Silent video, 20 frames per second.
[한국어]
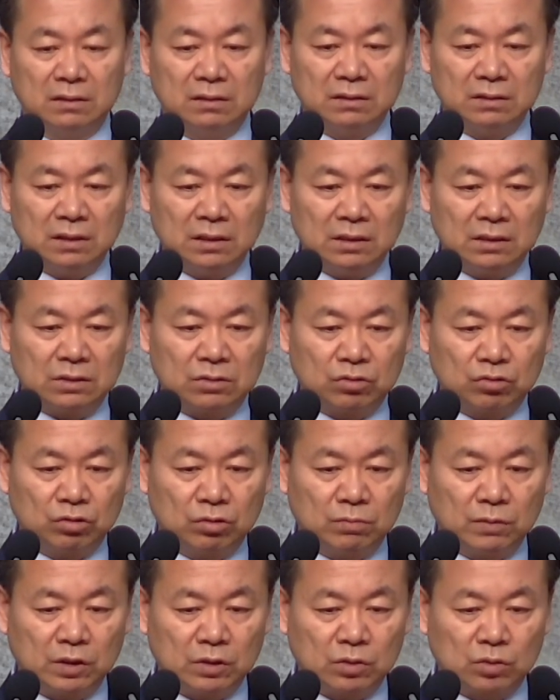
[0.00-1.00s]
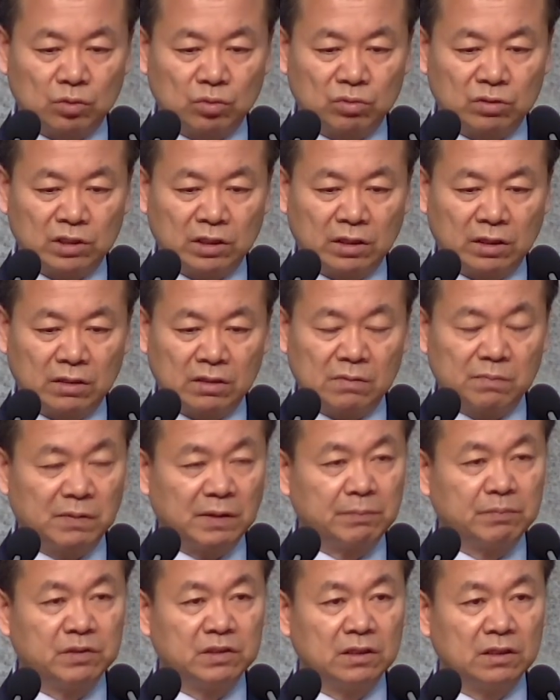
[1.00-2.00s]
예수님의 초상화를
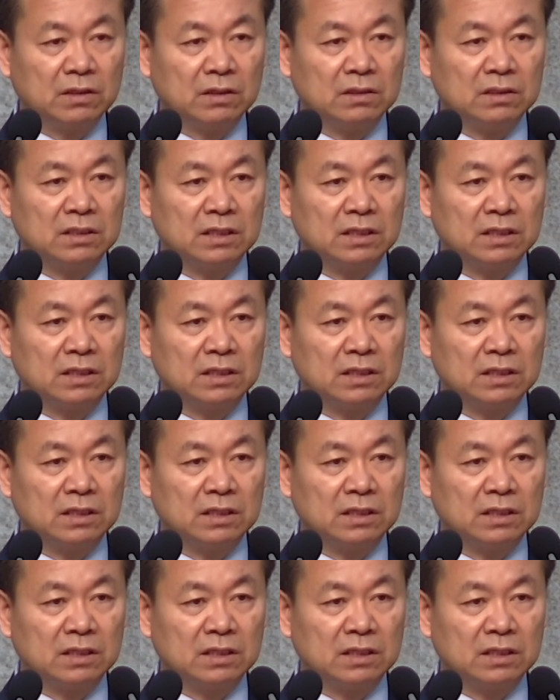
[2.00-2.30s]
밟지 않는